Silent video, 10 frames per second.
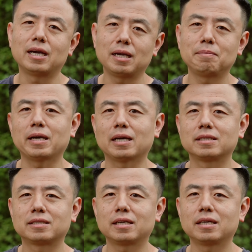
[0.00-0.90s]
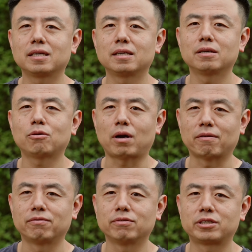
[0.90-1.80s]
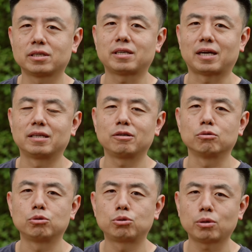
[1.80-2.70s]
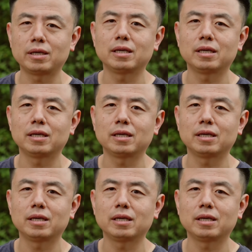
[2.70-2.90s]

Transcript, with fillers: APS-C 画幅生产的这种专